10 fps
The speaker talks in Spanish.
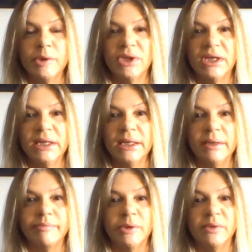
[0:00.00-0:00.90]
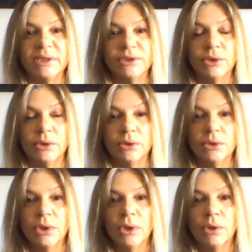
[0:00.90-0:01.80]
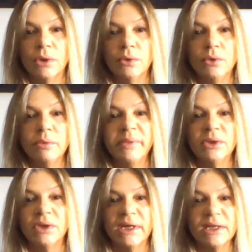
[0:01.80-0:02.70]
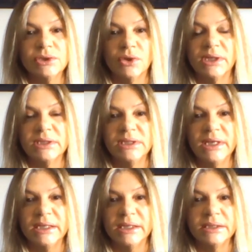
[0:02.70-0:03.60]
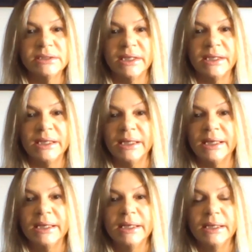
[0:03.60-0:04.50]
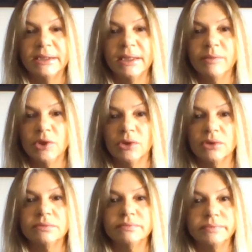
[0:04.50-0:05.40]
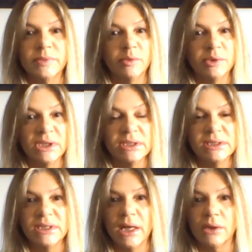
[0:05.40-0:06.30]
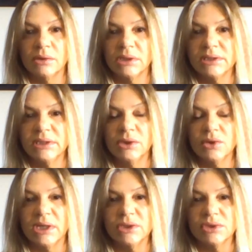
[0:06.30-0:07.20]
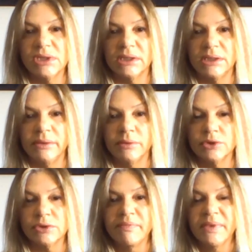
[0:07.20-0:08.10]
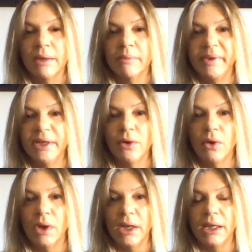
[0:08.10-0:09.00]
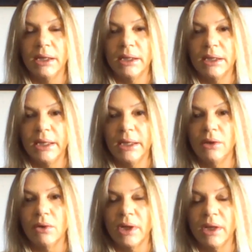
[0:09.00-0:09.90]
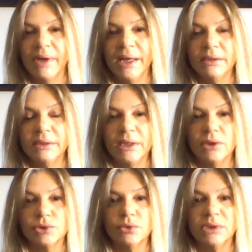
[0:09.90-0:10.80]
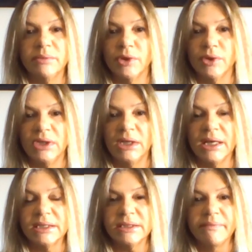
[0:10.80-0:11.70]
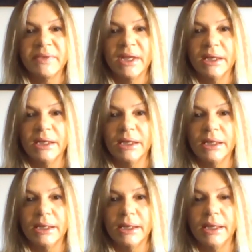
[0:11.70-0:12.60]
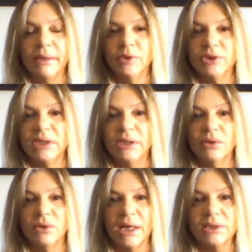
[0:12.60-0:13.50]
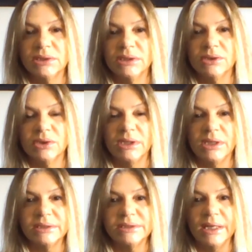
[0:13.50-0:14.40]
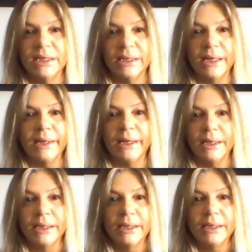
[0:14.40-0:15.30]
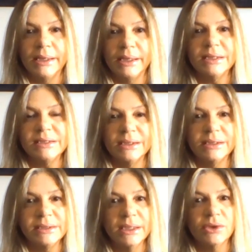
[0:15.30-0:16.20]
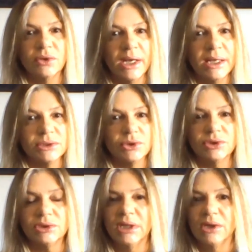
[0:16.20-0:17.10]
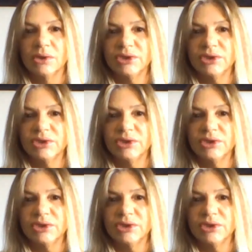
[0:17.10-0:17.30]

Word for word: proteger a la población con un número de casos creciente, Yanela. Estamos con, como te decía, con 300 casos activos, pero en, lo que van de los últimos días, eh, hemos tenido casi de eh, cerca de eh, 700 casos. O